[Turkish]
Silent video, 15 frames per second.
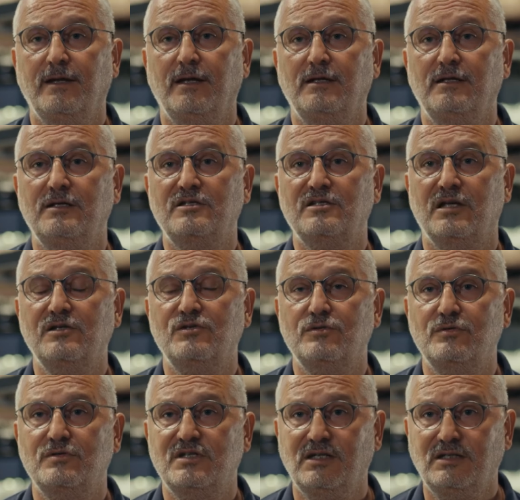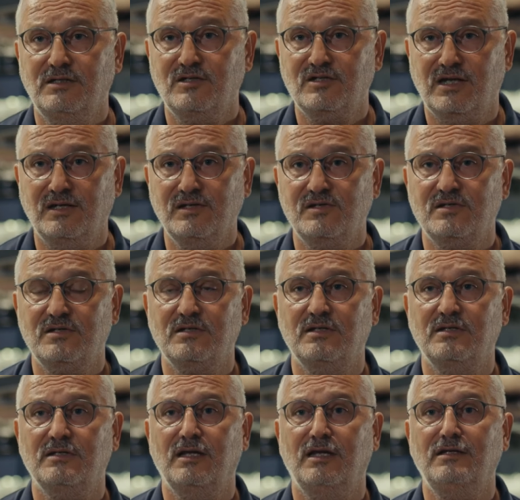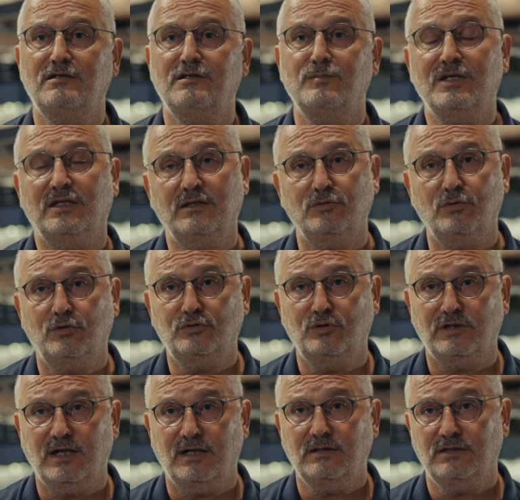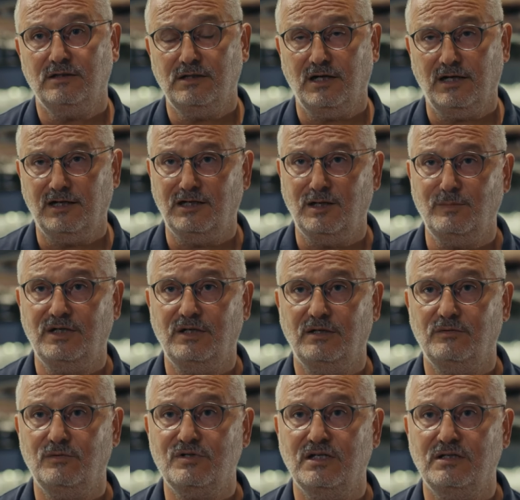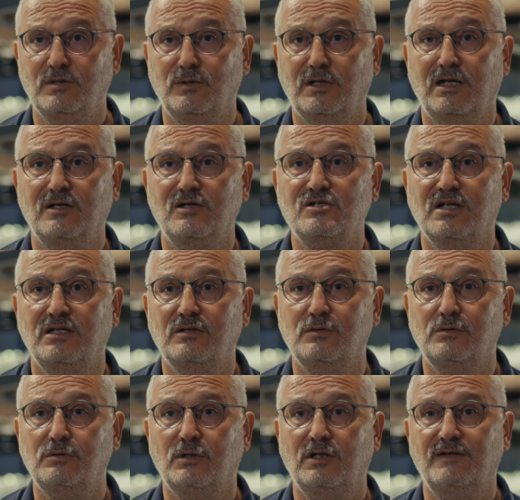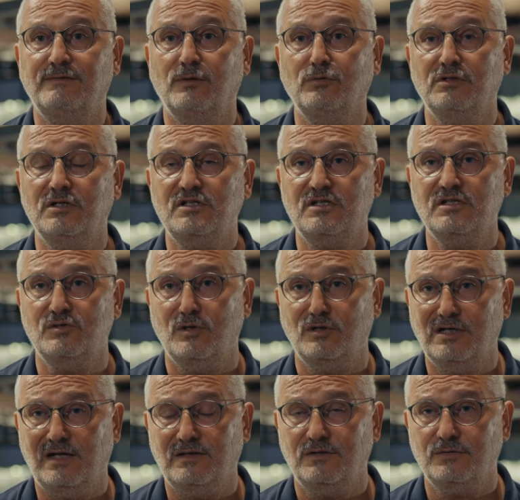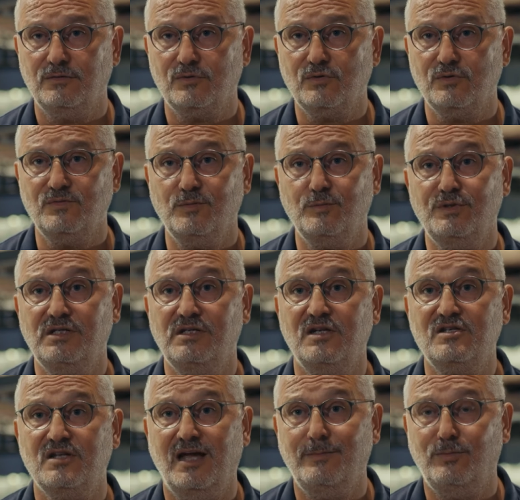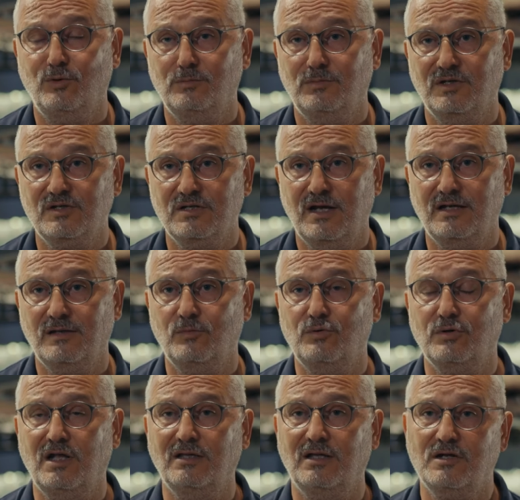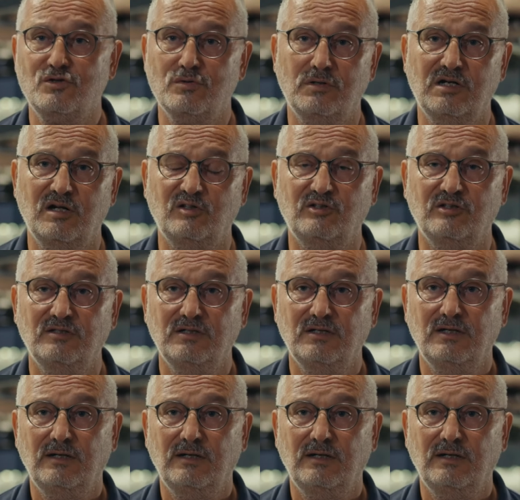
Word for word: e, lisans, yüksek lisans e, eğitimi ya da doktora ya da akademik düzeyde olan insanlar oluyorlar ve onları siz yönlendiriyorsunuz. Bu bilgiye sahip olmanız lazım. Kurallar çok katı